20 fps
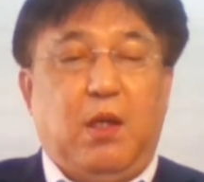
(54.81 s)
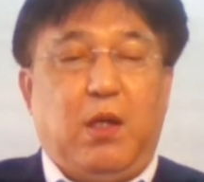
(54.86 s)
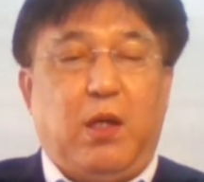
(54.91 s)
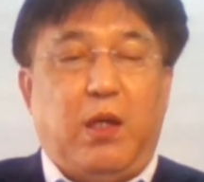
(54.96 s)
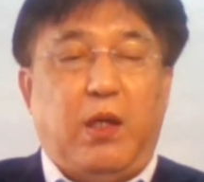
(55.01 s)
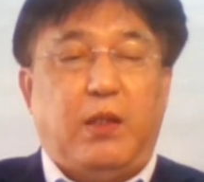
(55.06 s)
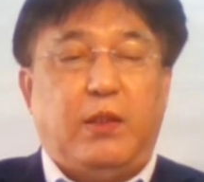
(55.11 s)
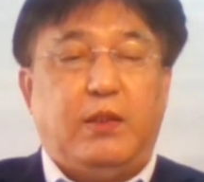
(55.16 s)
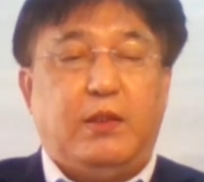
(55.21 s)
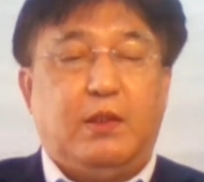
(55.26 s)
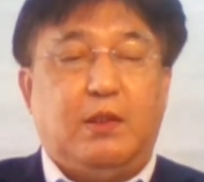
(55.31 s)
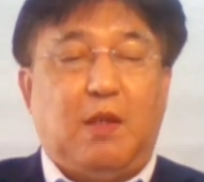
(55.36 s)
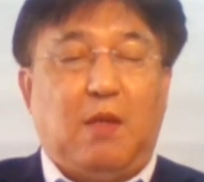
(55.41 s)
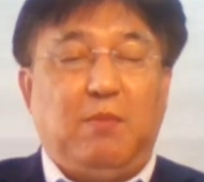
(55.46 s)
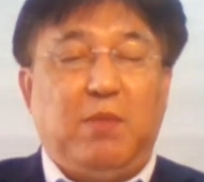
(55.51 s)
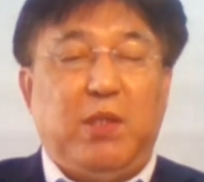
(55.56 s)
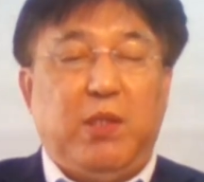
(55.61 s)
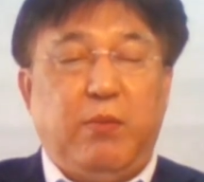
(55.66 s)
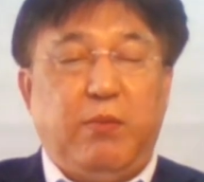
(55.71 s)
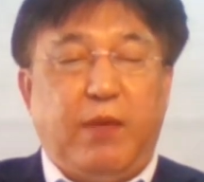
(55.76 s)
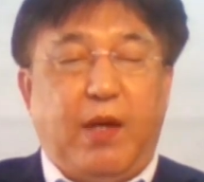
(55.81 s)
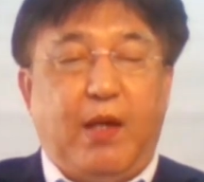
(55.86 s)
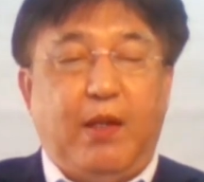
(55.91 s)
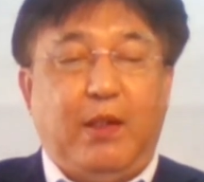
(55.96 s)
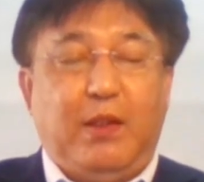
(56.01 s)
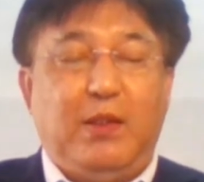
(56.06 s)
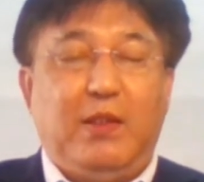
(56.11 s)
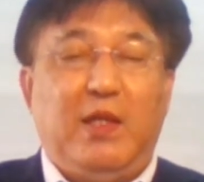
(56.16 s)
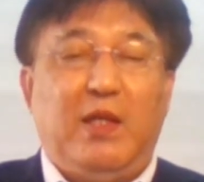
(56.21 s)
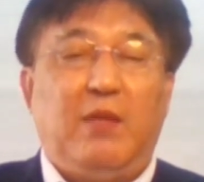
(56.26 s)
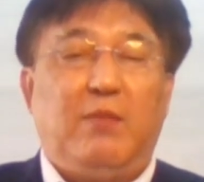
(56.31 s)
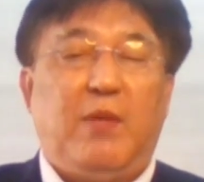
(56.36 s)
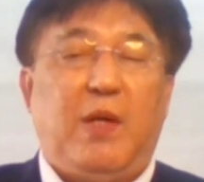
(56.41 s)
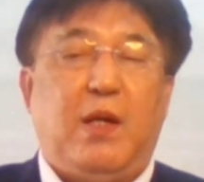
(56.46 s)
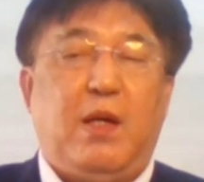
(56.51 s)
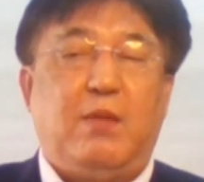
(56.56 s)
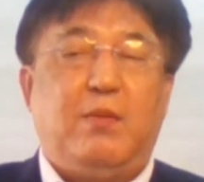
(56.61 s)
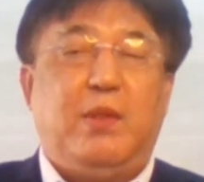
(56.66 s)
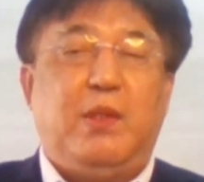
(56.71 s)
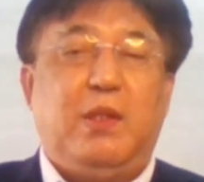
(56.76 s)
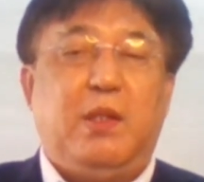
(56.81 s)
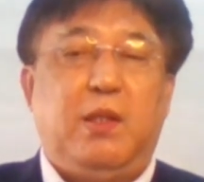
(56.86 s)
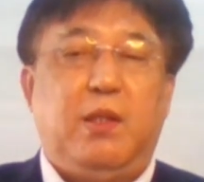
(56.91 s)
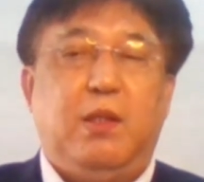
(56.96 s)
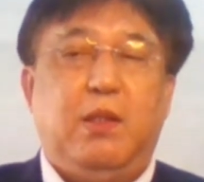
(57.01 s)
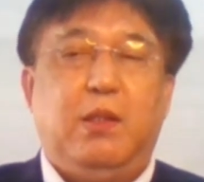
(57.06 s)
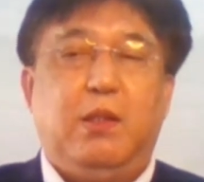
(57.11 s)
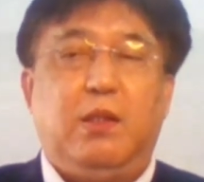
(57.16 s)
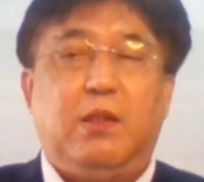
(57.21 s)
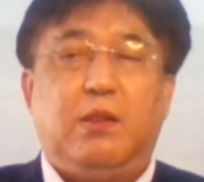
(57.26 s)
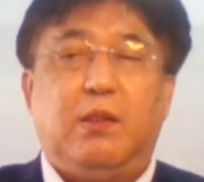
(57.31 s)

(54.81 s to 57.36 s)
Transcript: Uh, kami naman, hindi naman kami ni